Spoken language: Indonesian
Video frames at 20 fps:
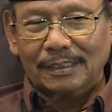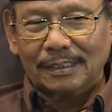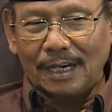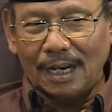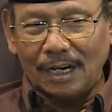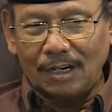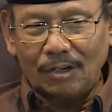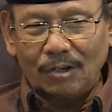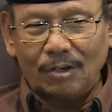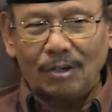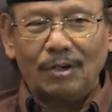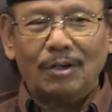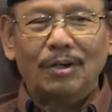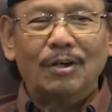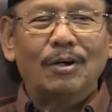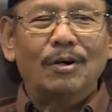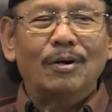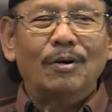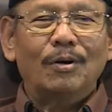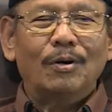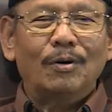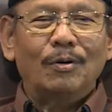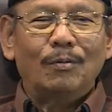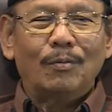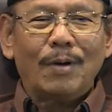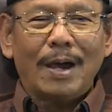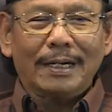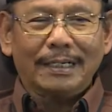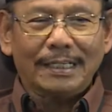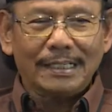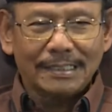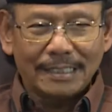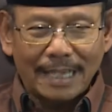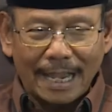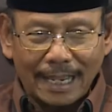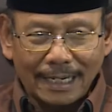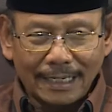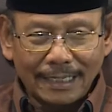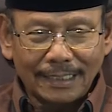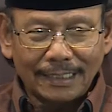Kalau
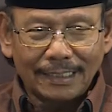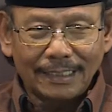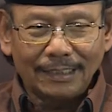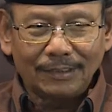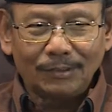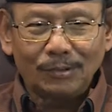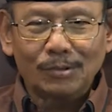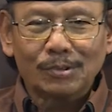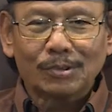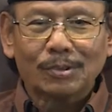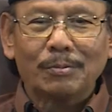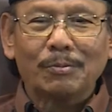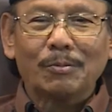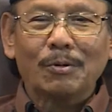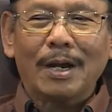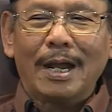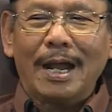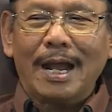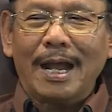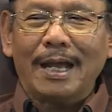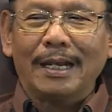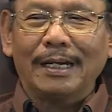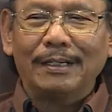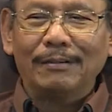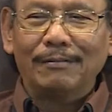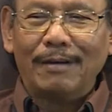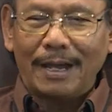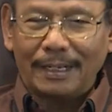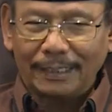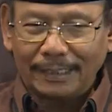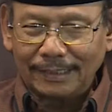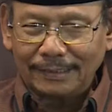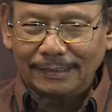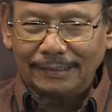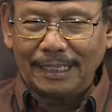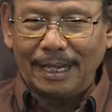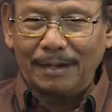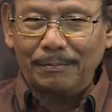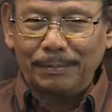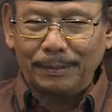warisan itu semua ahli waris
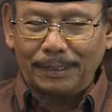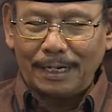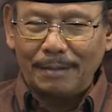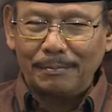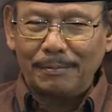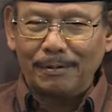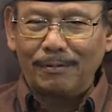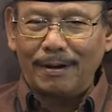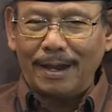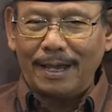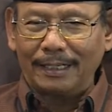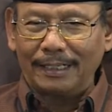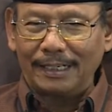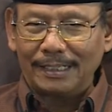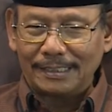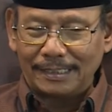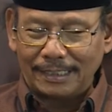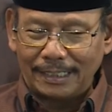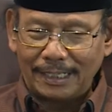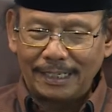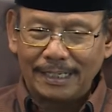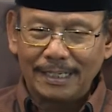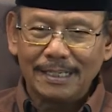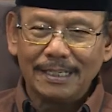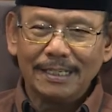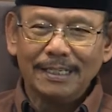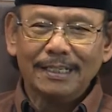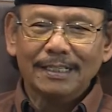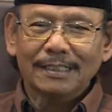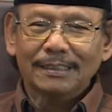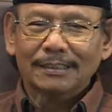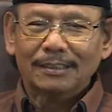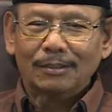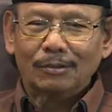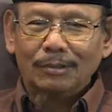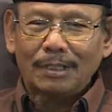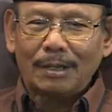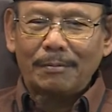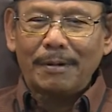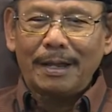yang berhak mewarisi
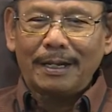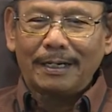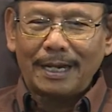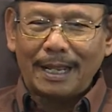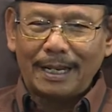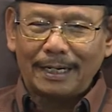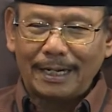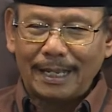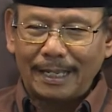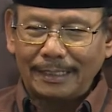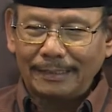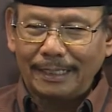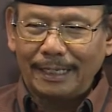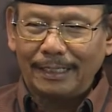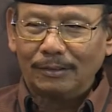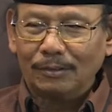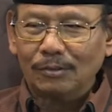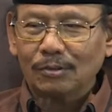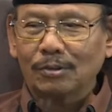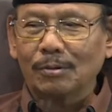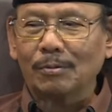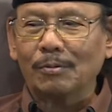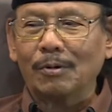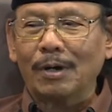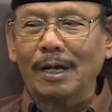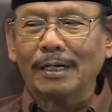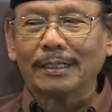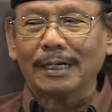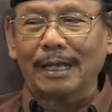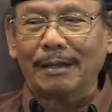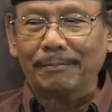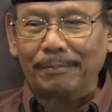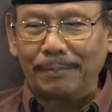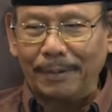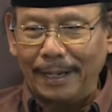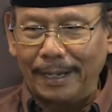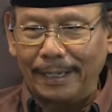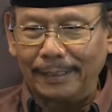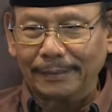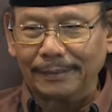terutama anak-anaknya itu semua
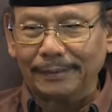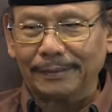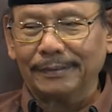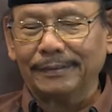dapat.